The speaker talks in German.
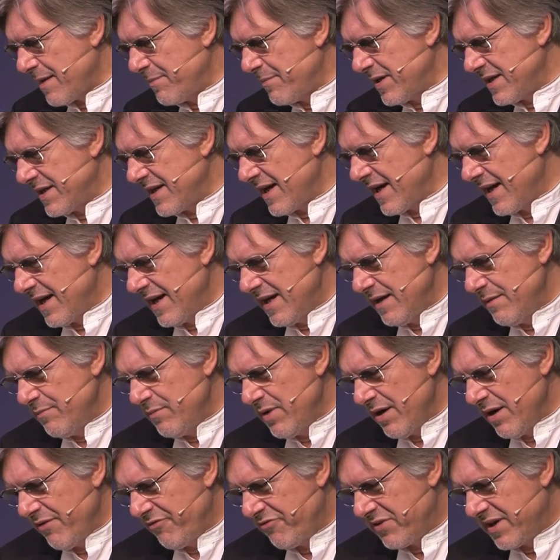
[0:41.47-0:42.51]
damit ihr in
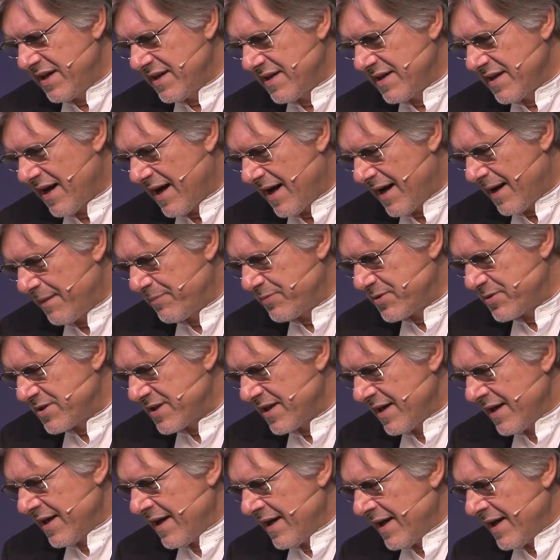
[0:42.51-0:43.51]
mir Frieden habt.